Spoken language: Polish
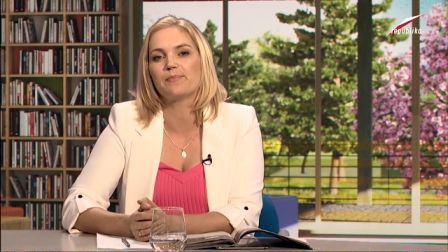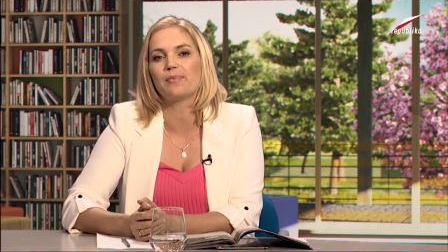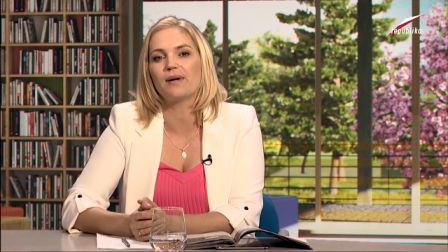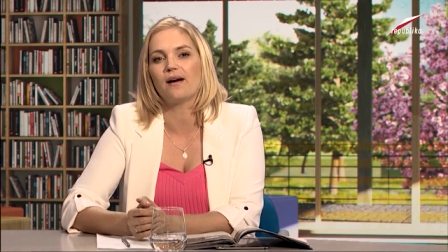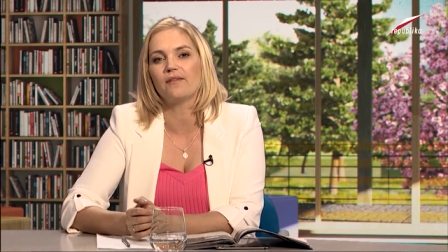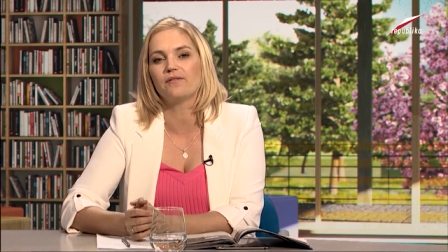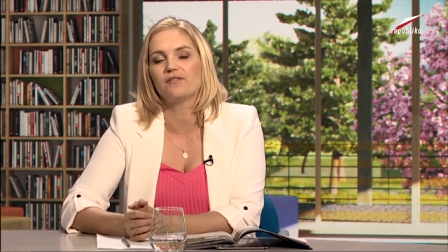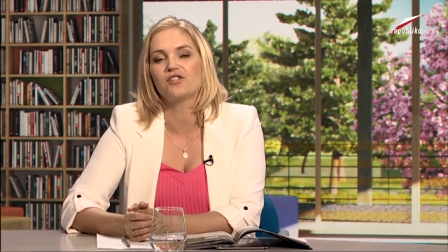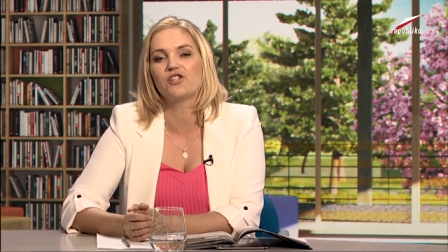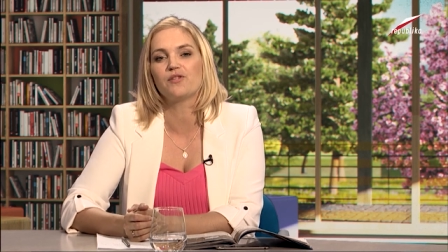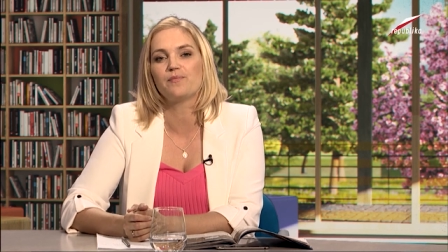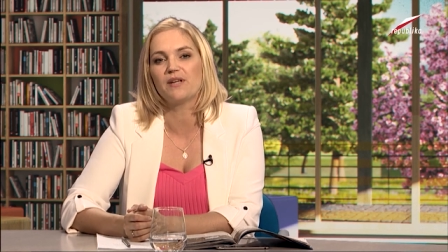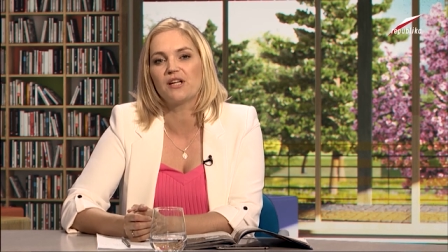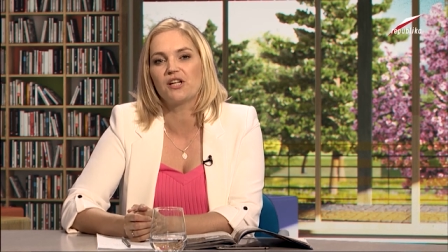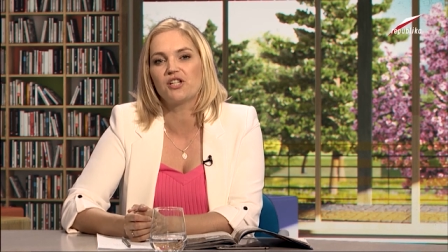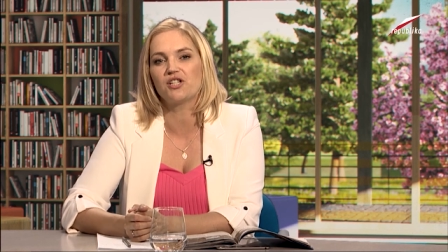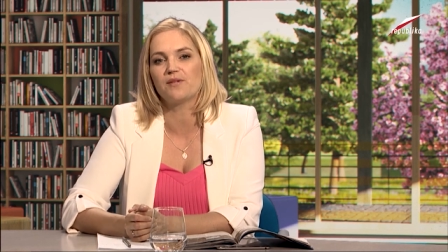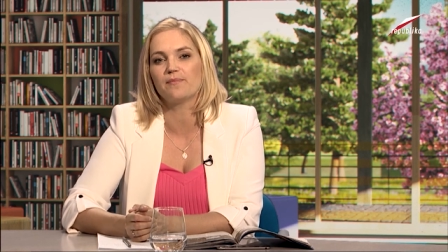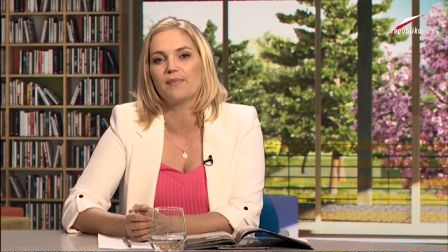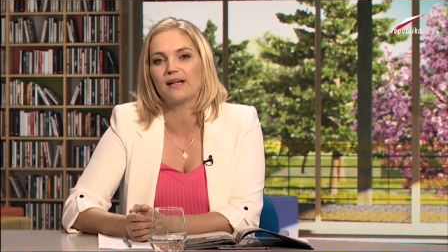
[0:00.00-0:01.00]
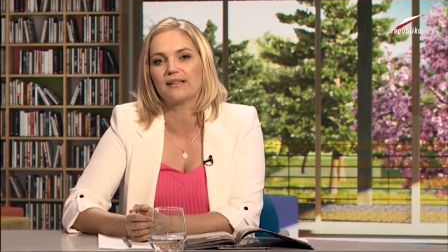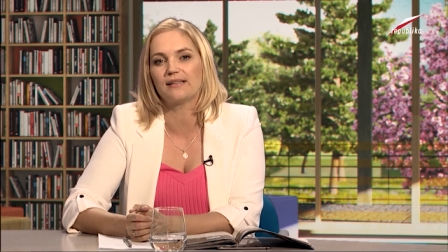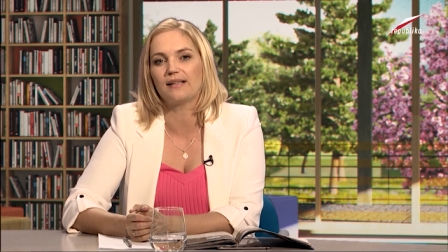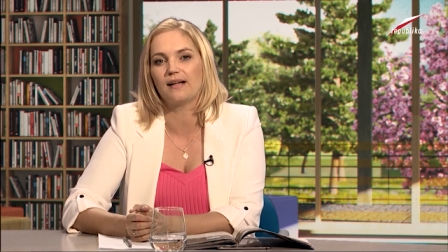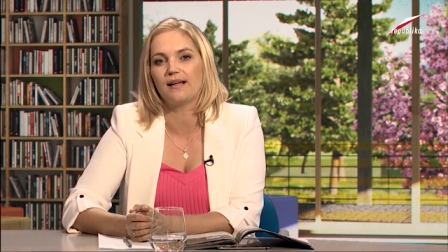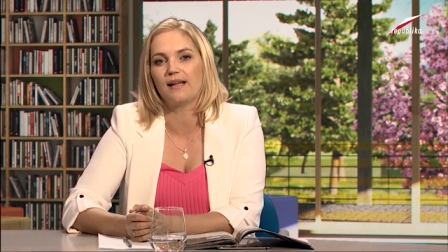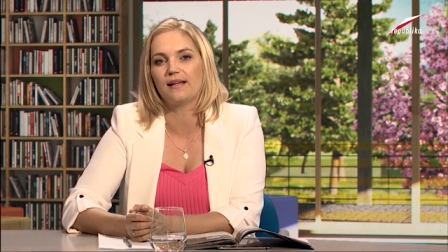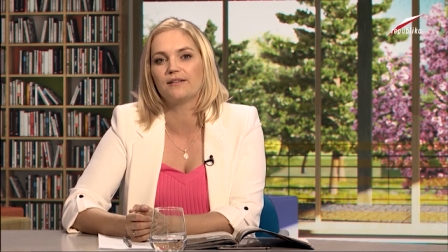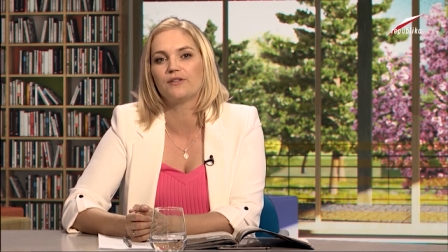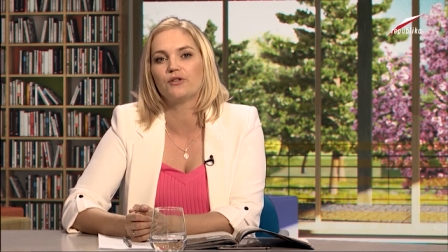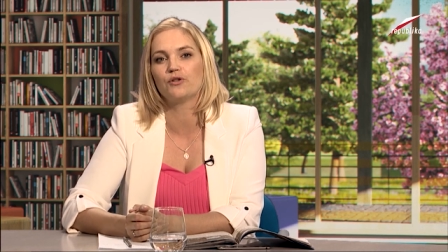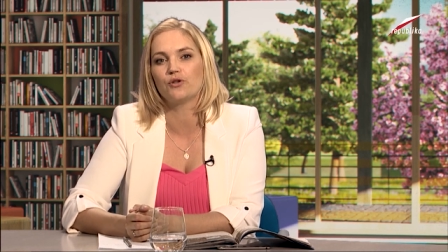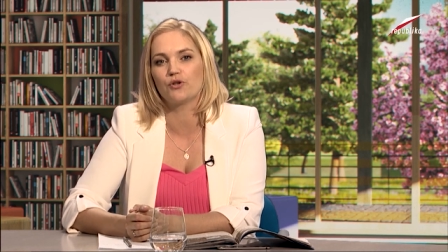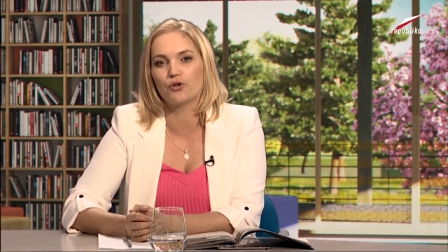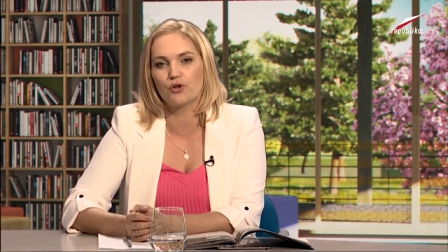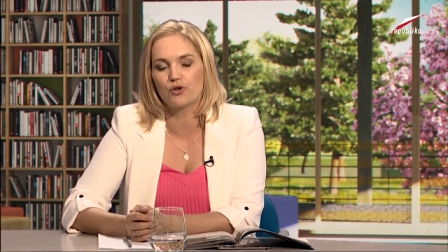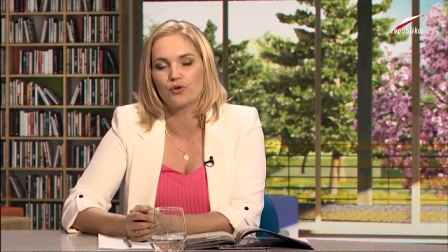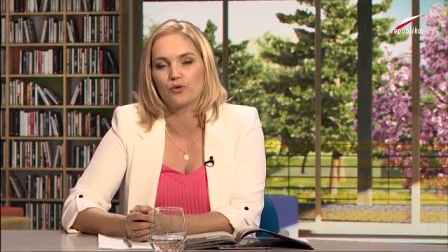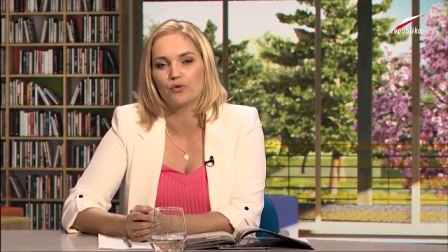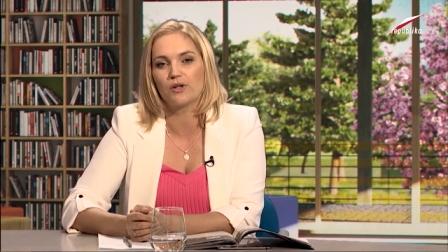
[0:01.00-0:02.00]
sprawy śmierci Magdaleny
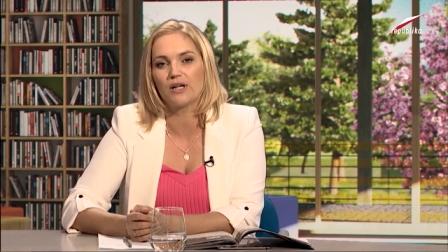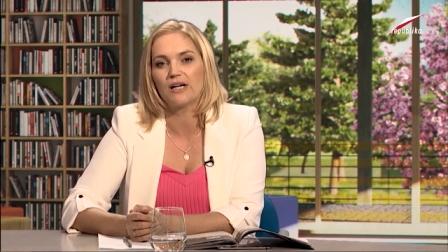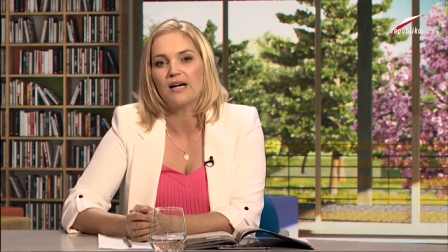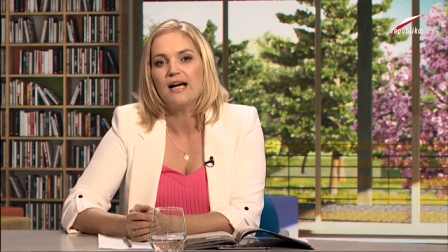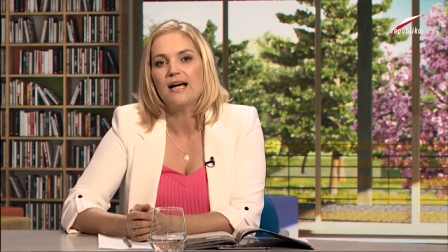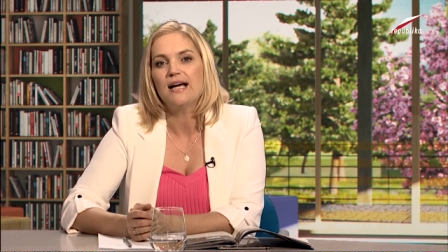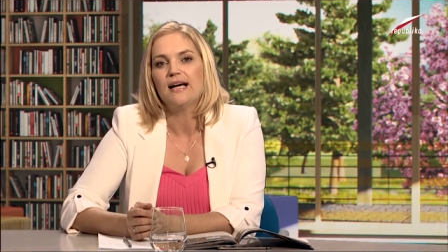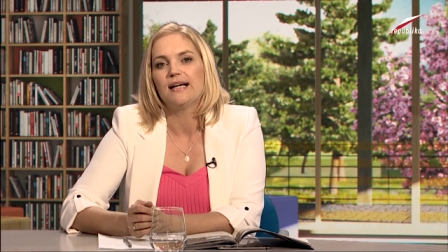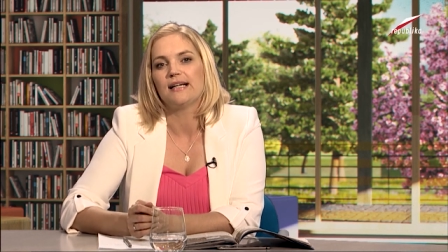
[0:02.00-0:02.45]
Żuk.